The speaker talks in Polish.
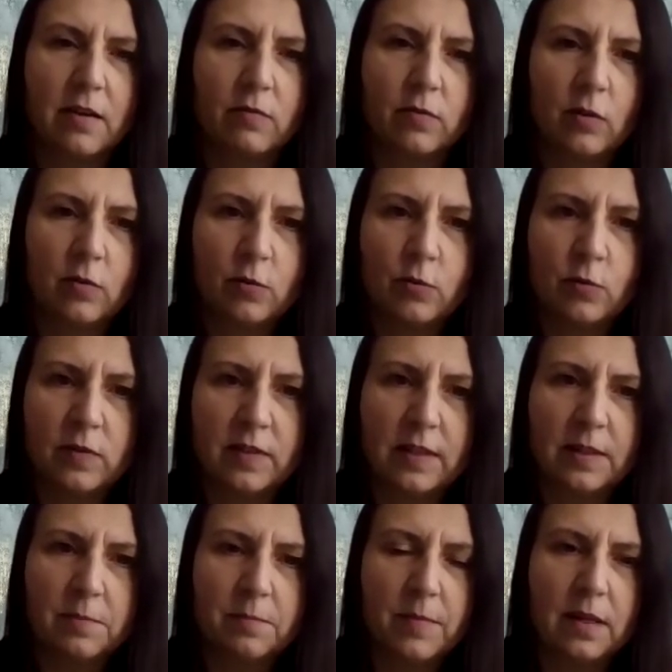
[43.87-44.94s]
W związku z
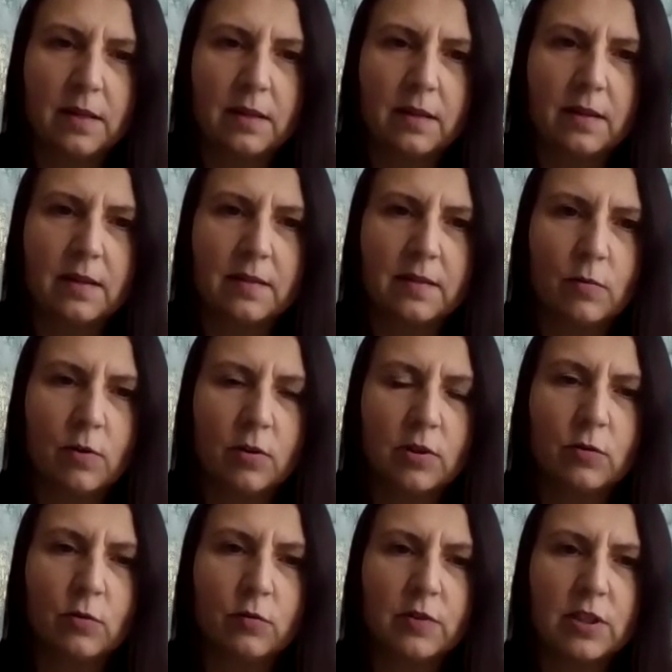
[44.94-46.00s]
tym e, są
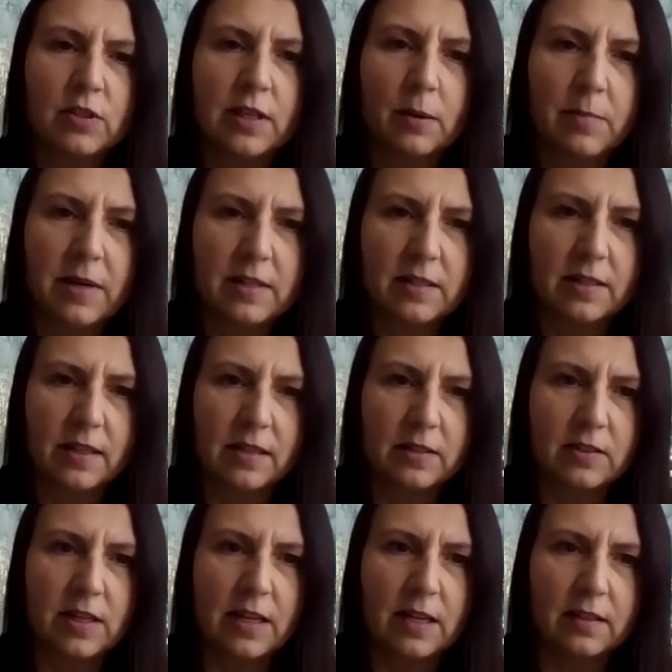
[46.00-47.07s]
oni również najbardziej
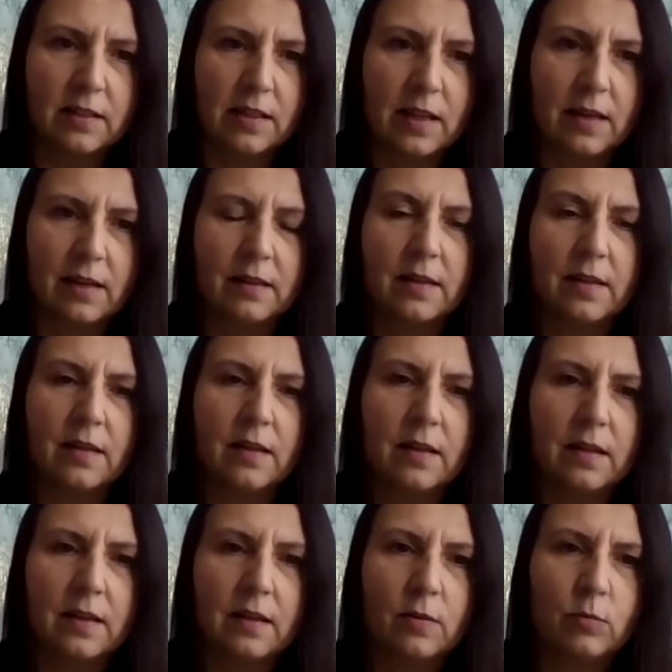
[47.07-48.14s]
narażeni na
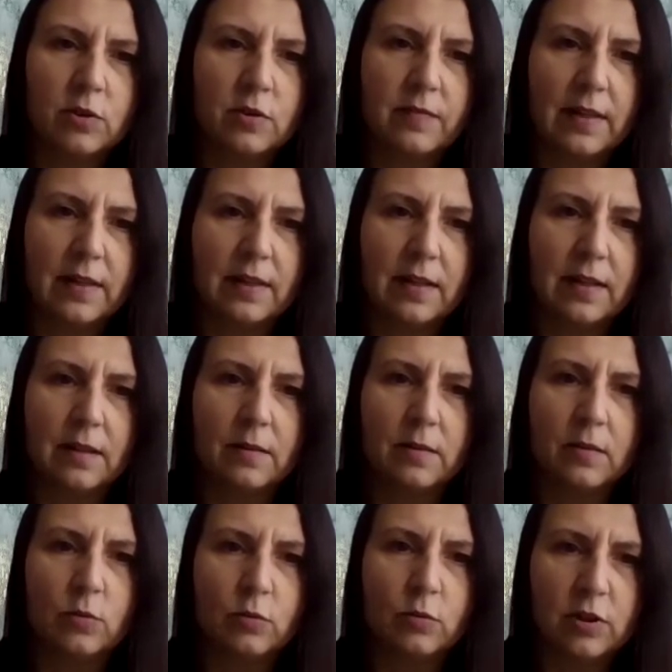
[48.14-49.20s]
e, używanie
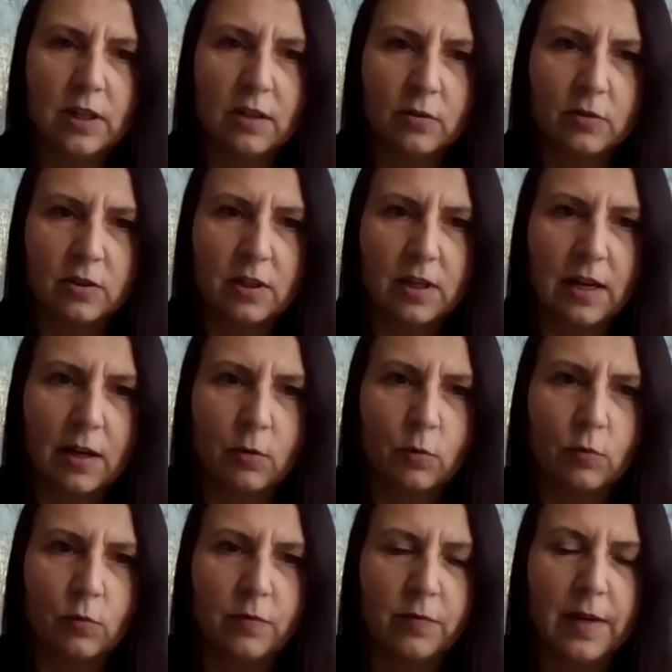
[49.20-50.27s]
dużej ilości
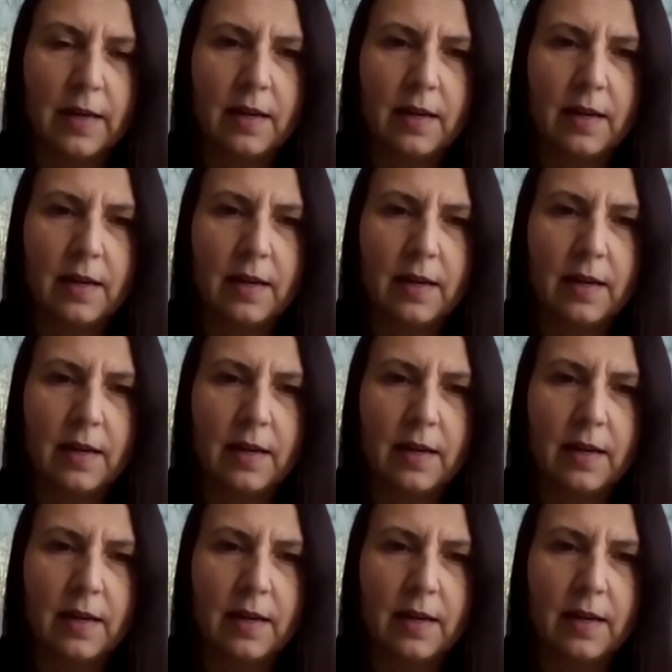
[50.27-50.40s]
leków.